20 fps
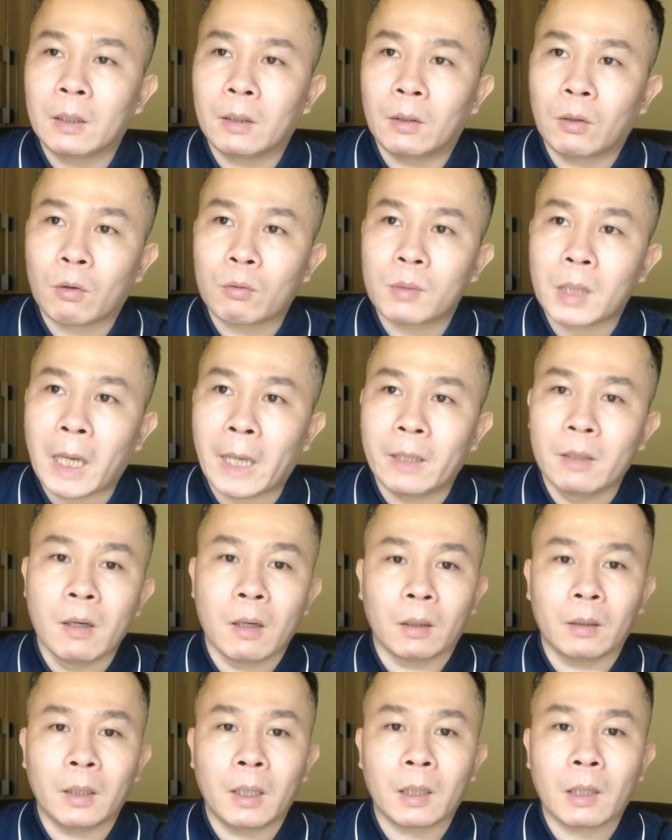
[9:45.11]
nó sẽ ảnh
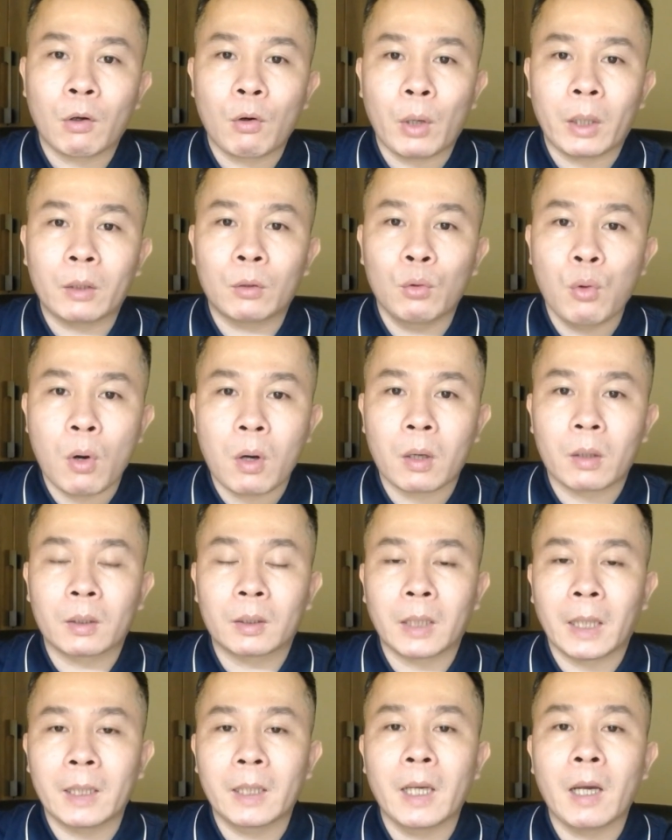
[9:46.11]
hưởng đến các loại thuốc
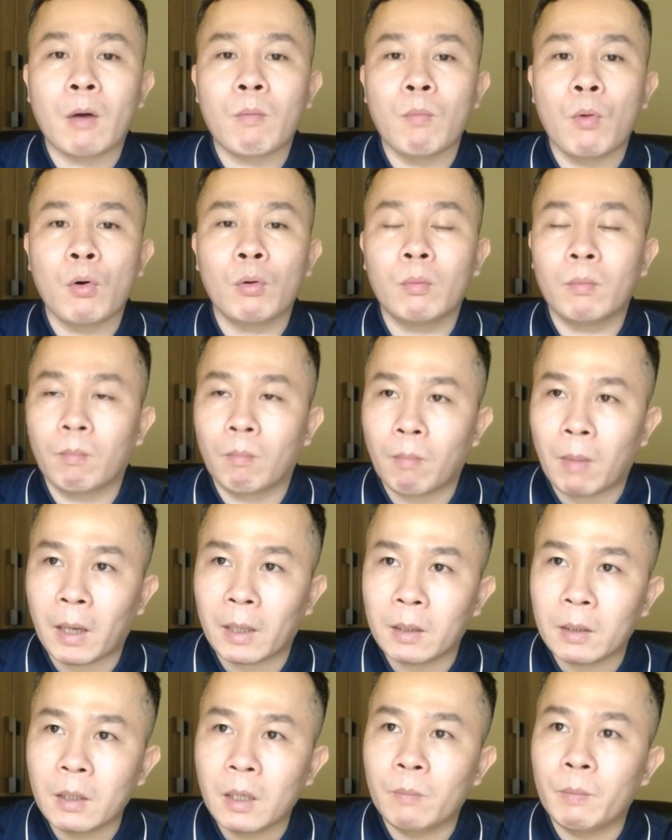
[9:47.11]
thay thế hormone mà
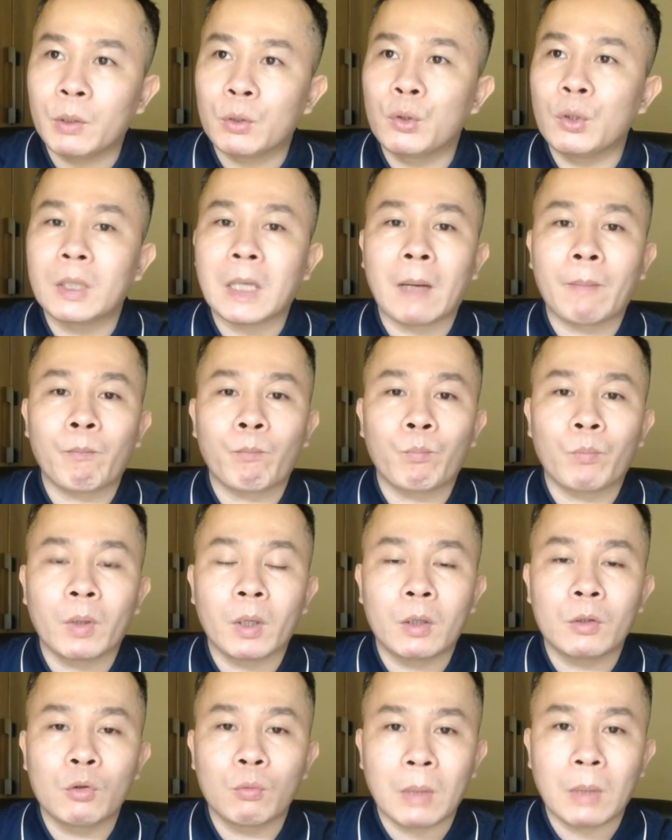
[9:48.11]
những người bị suy giáp
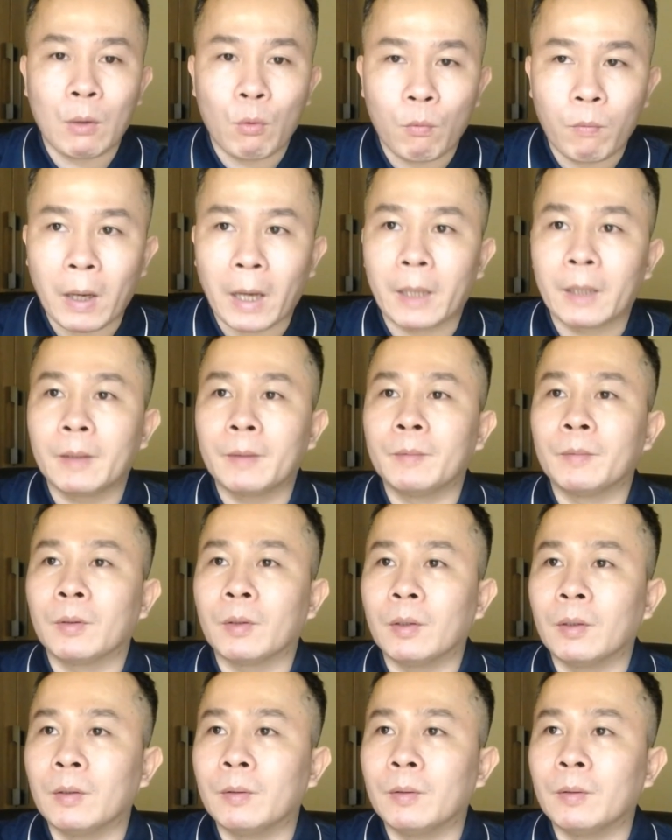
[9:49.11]
uh, chúng ta uống phải. Đó.